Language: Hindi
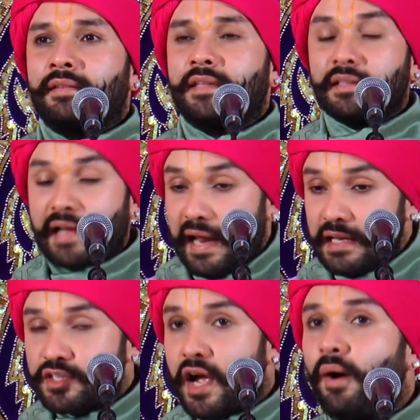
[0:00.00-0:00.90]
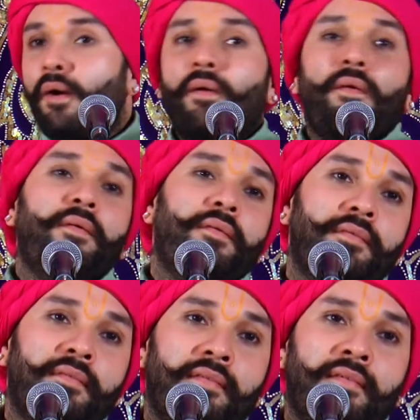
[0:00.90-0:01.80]
तत्काल जाओ
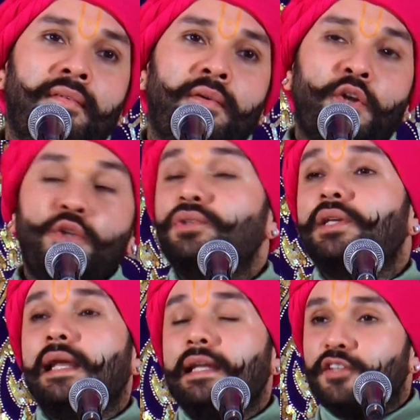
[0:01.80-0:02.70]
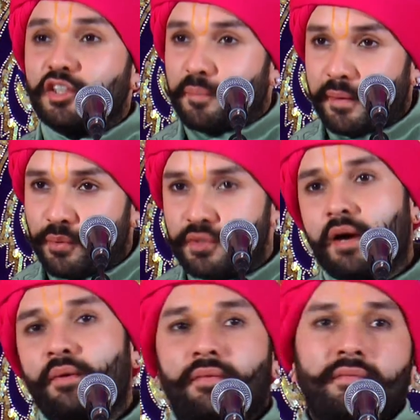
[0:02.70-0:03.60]
और युद्ध के लिए तत्पर हो
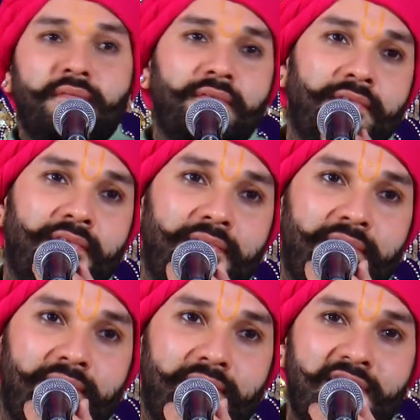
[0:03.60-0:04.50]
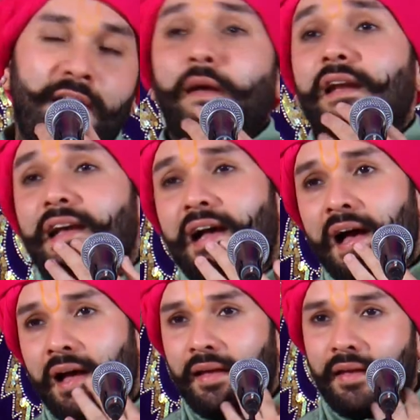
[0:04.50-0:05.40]
जाओ जयमल ने
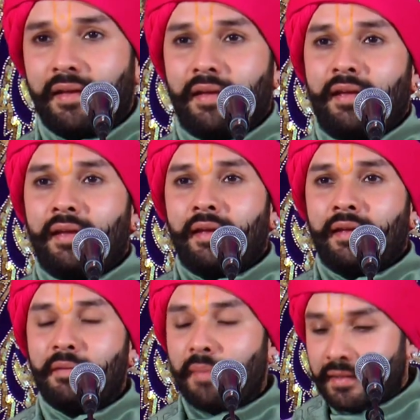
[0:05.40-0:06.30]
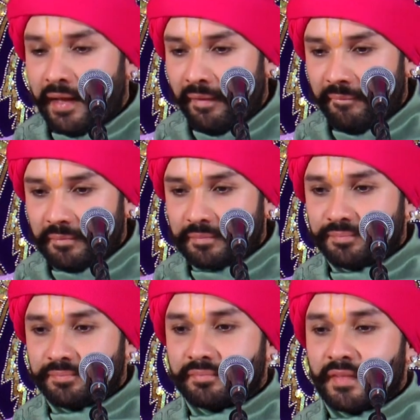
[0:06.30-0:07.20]
कहा कि माता
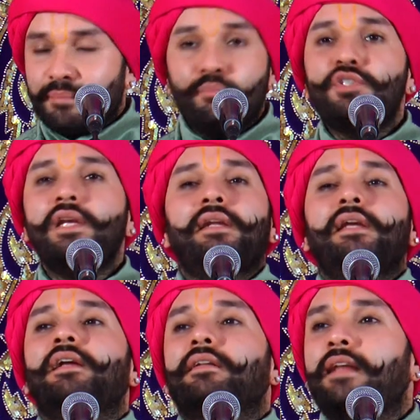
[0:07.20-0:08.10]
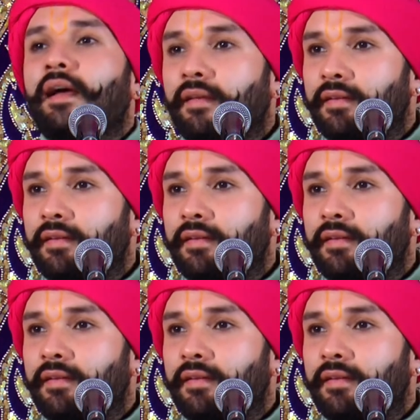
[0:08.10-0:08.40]
मुझे नहीं लगता